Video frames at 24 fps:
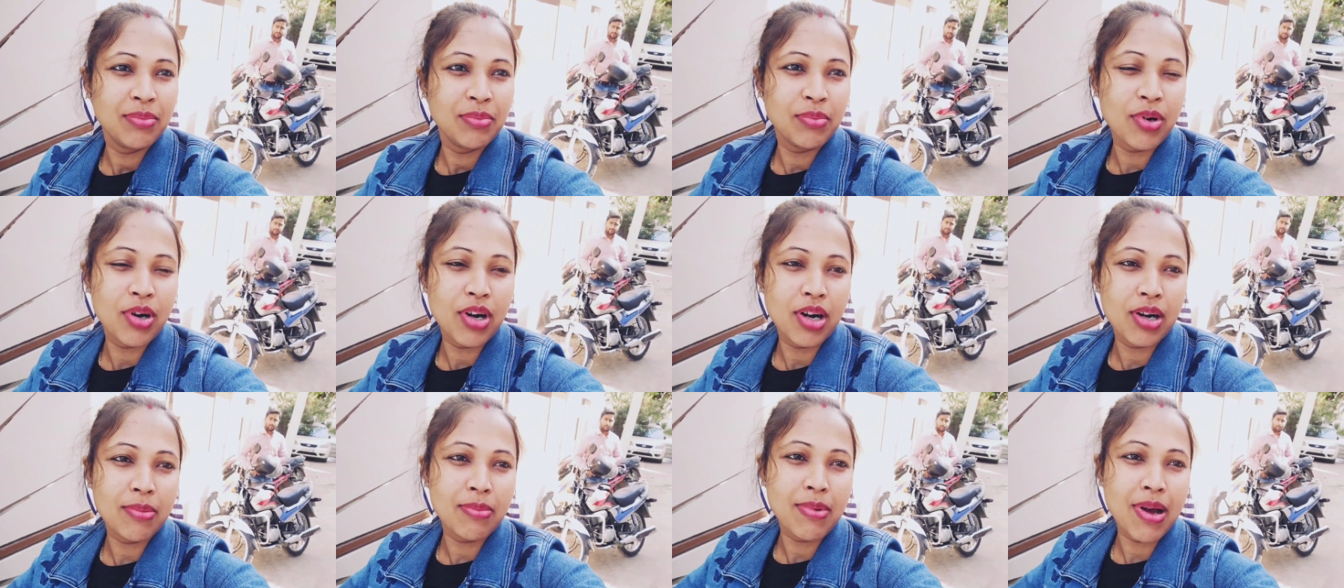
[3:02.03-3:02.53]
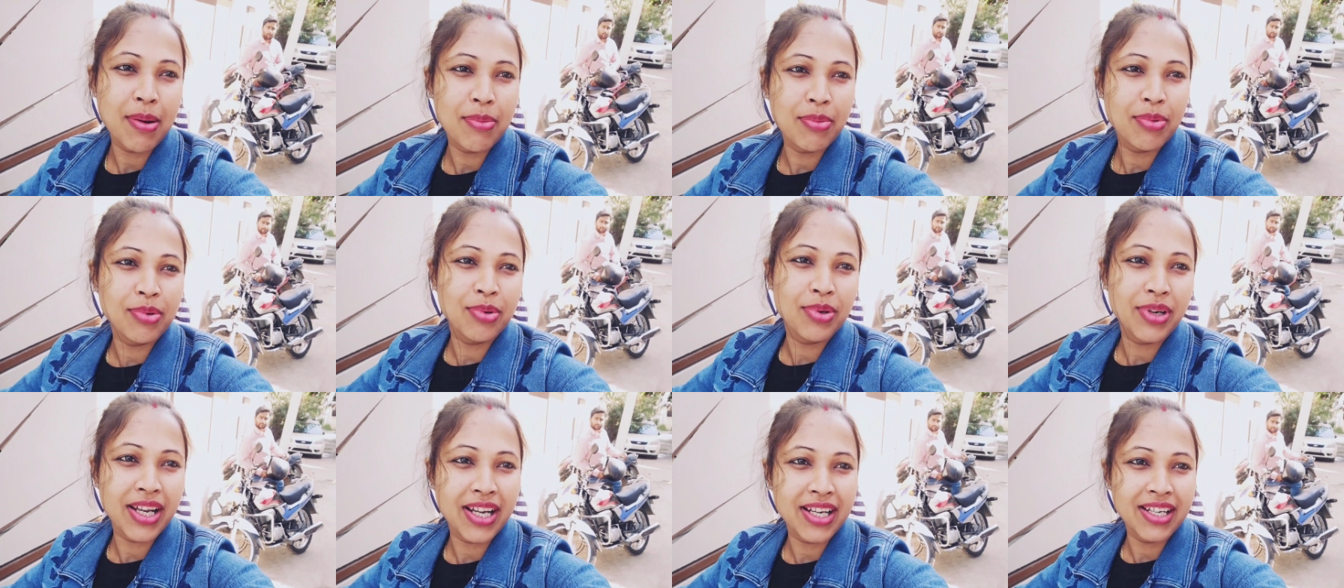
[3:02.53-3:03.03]
বর বাবু
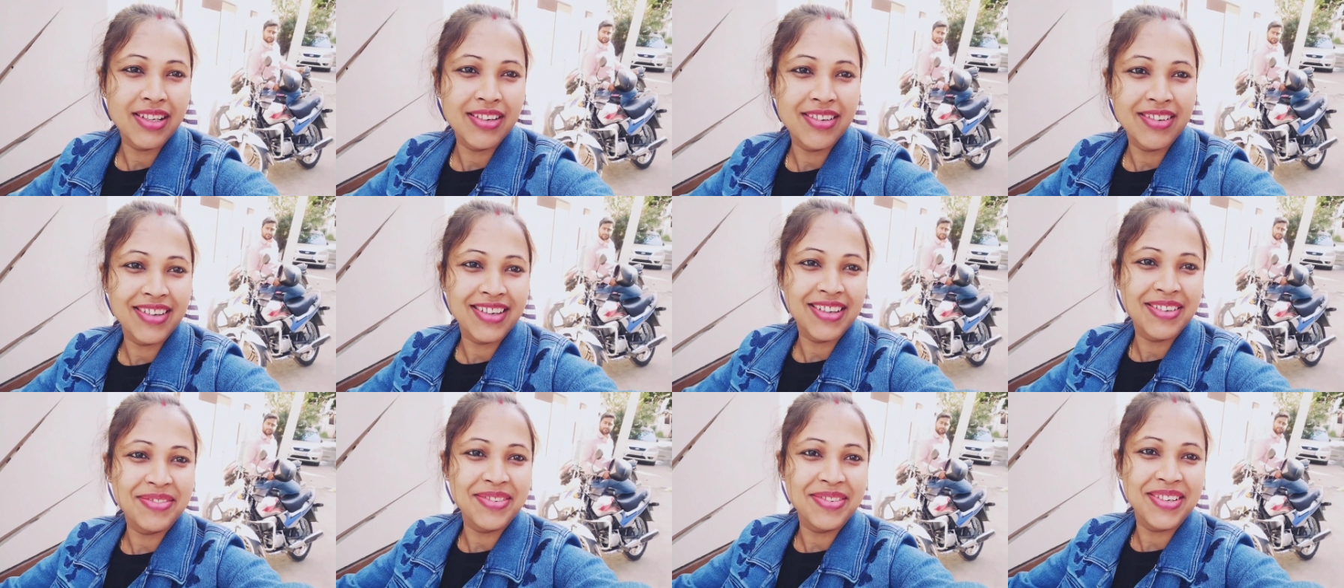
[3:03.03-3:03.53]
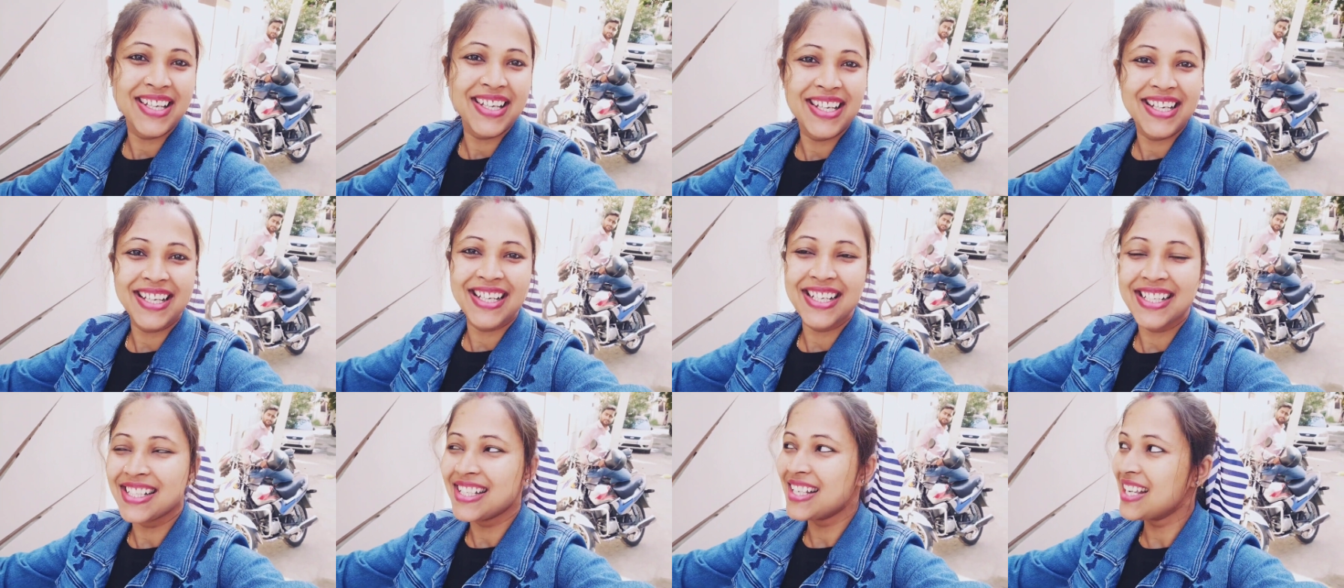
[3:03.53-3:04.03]
রেডি হয়ে
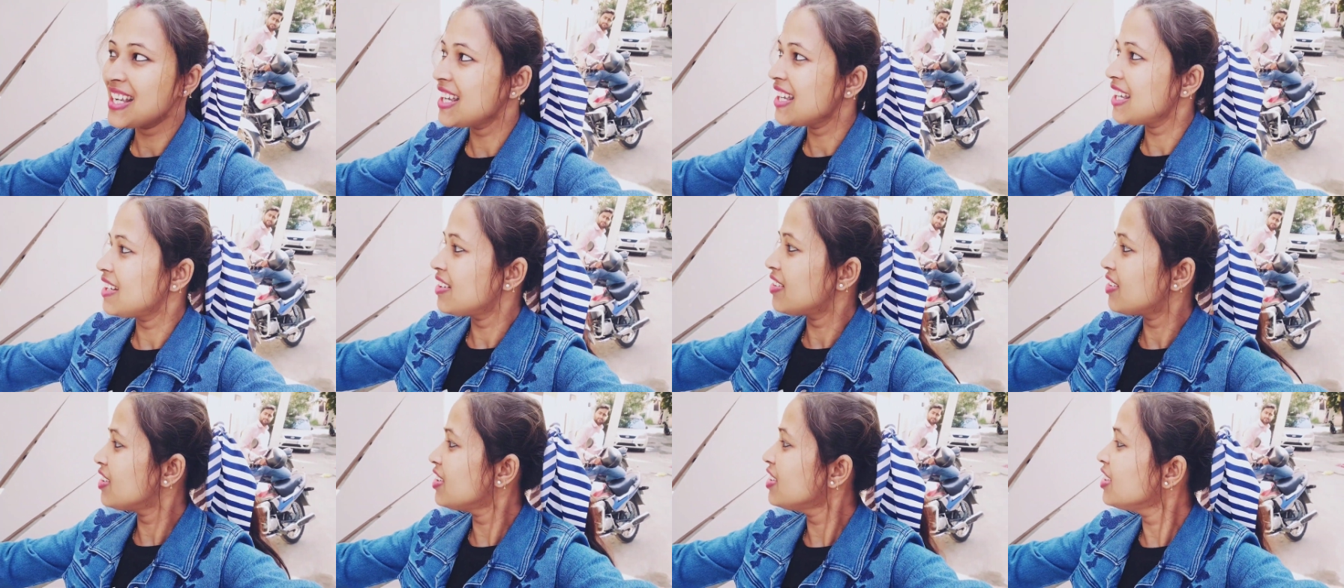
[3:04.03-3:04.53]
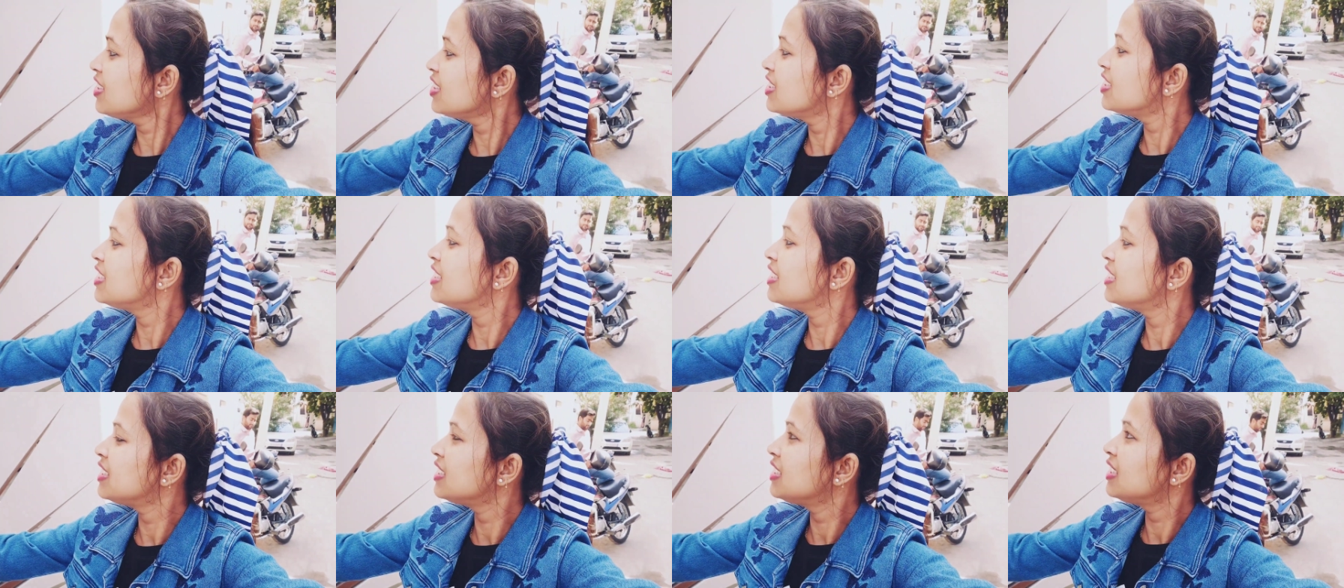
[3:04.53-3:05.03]
বেরিয়ে গেছে হিরো
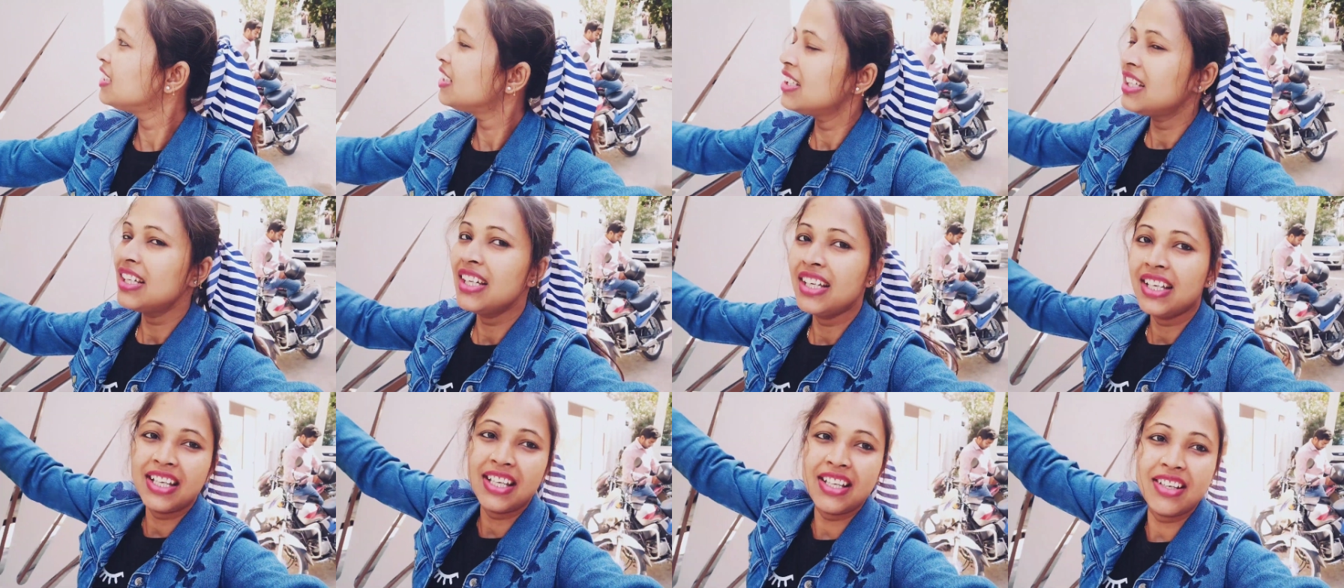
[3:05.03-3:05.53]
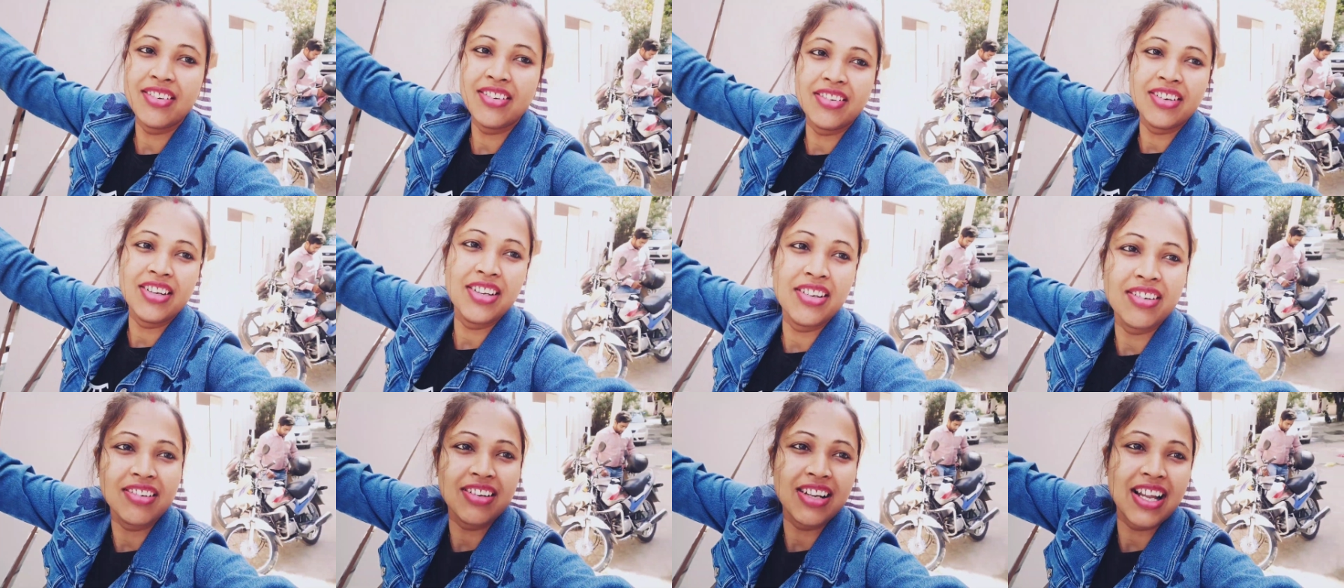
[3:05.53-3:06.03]
হিরো
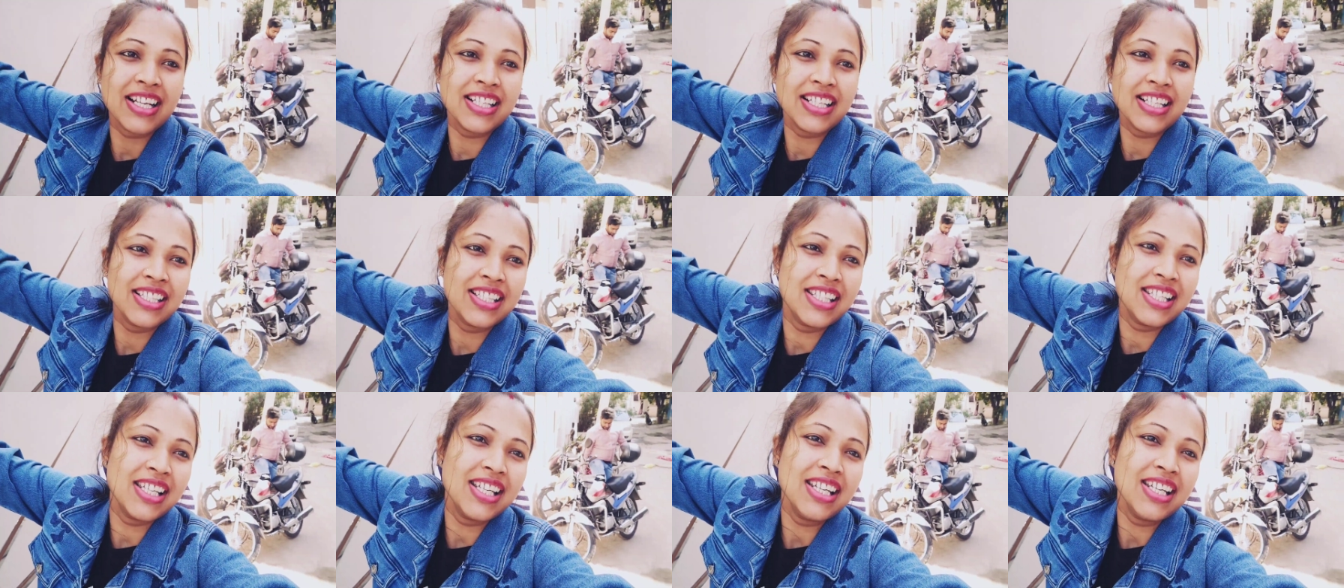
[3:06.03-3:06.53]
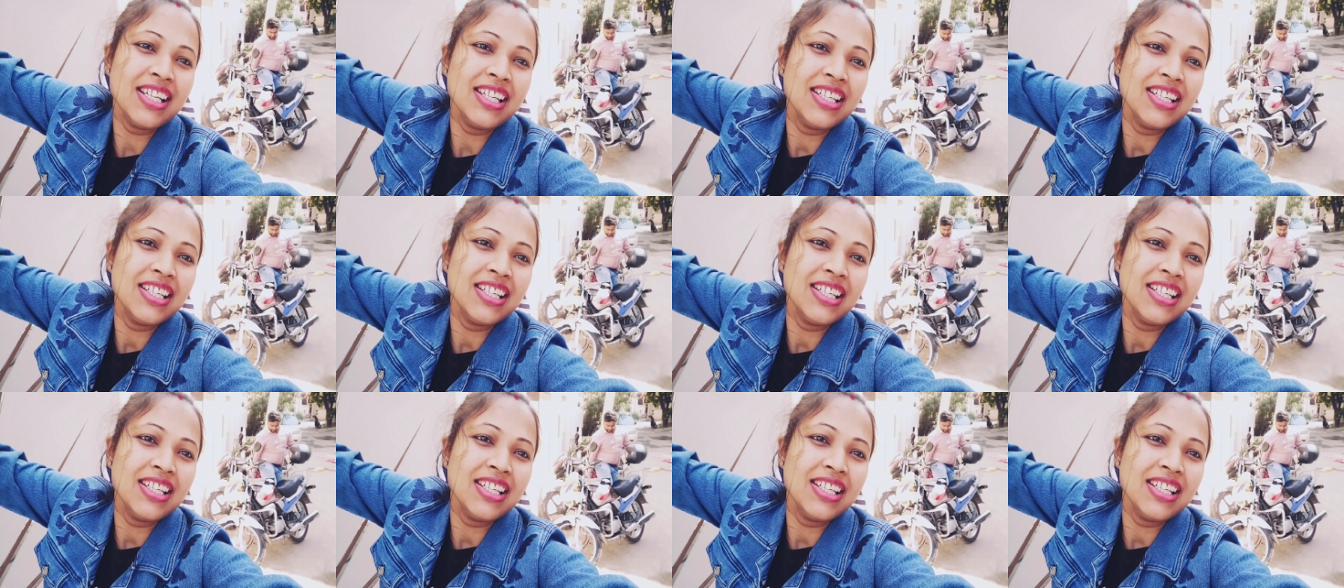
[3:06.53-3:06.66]
হিরো লাগছে